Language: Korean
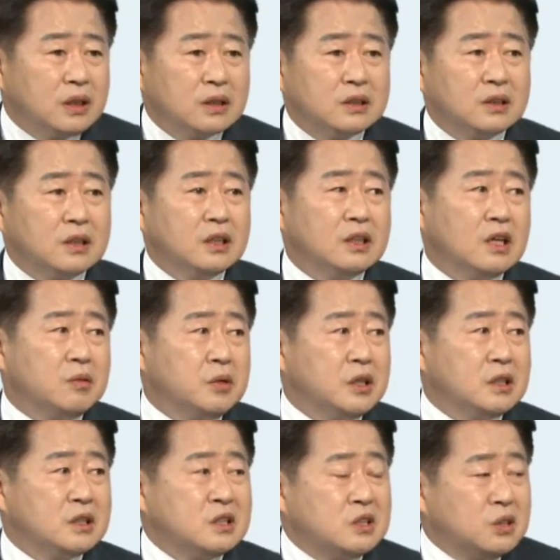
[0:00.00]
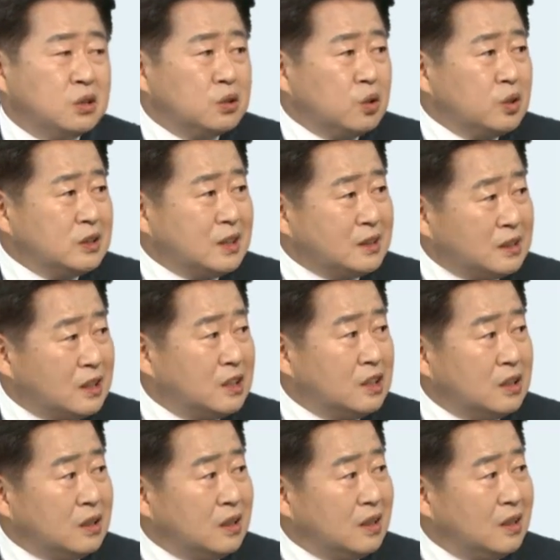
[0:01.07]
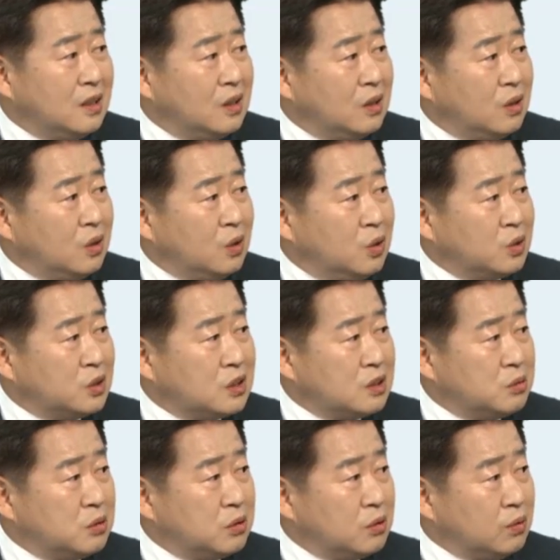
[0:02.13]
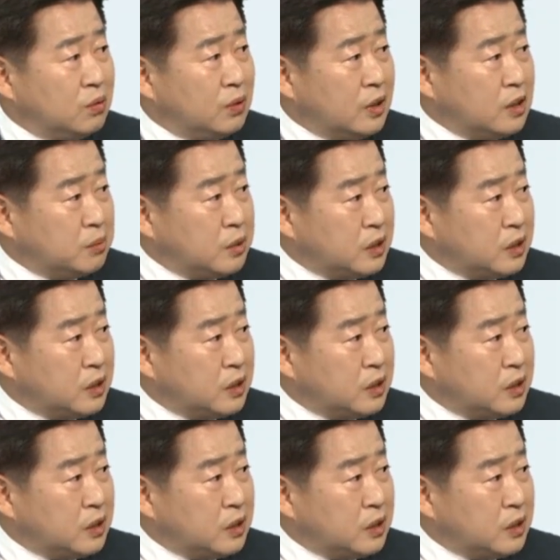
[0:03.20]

그렇게 되면 기저전원 자체를 어, 지금은 화력